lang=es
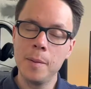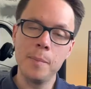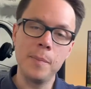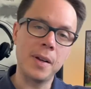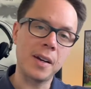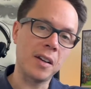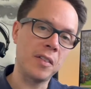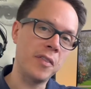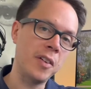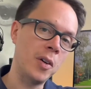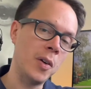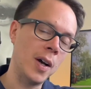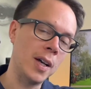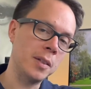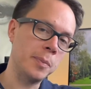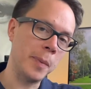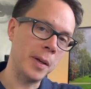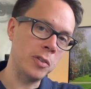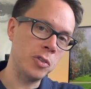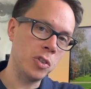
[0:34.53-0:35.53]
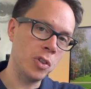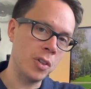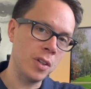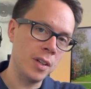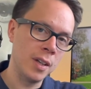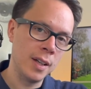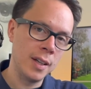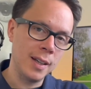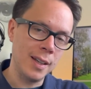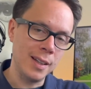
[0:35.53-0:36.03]
me refiero a expansión
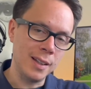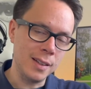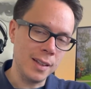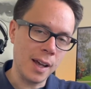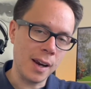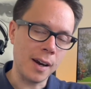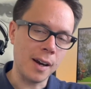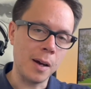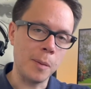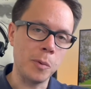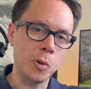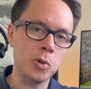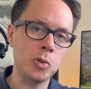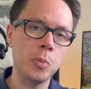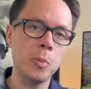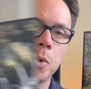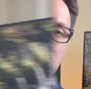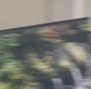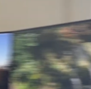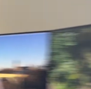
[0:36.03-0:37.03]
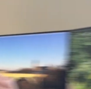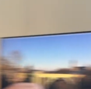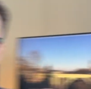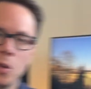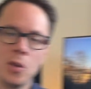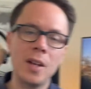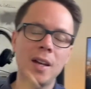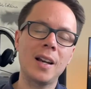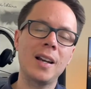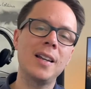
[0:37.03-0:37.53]
interna, por supuesto,
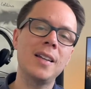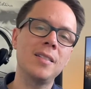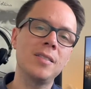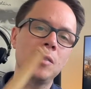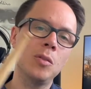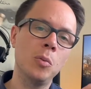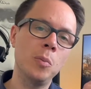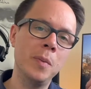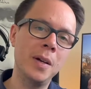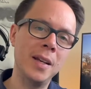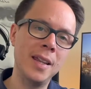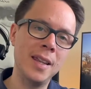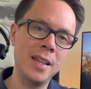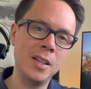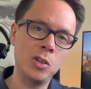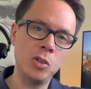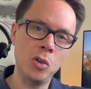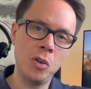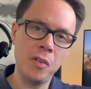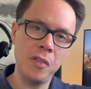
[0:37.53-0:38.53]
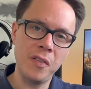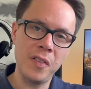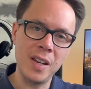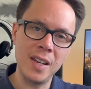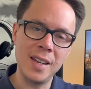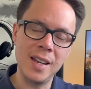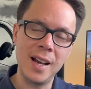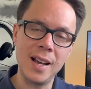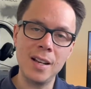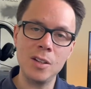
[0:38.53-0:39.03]
quiero darles un veredicto
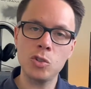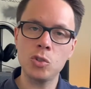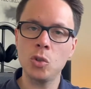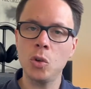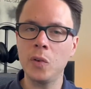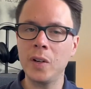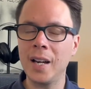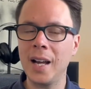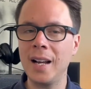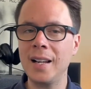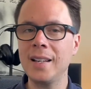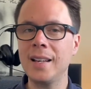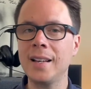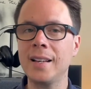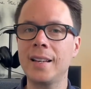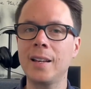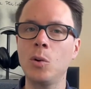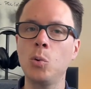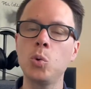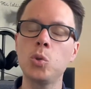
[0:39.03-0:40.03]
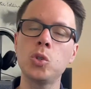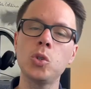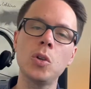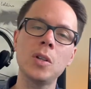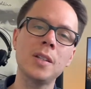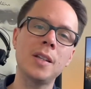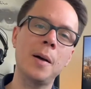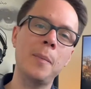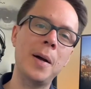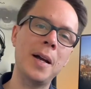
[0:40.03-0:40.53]
final sobre alguien que usó
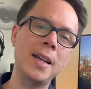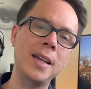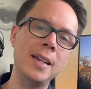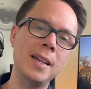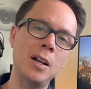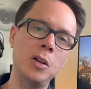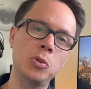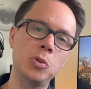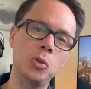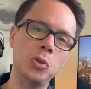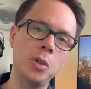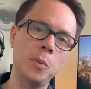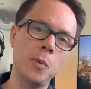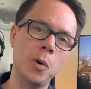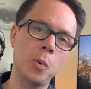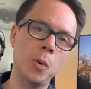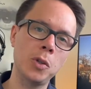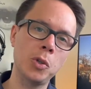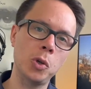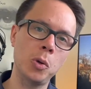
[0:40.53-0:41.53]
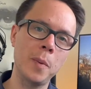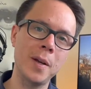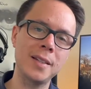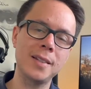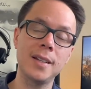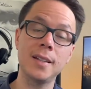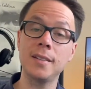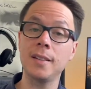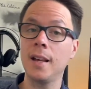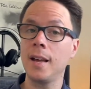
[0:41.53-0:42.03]
esta máquina los últimos cuatro
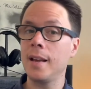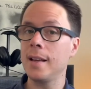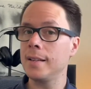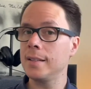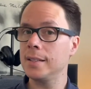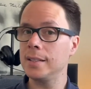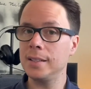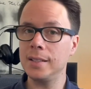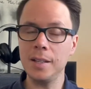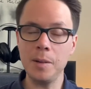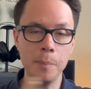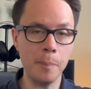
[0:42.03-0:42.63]
meses sin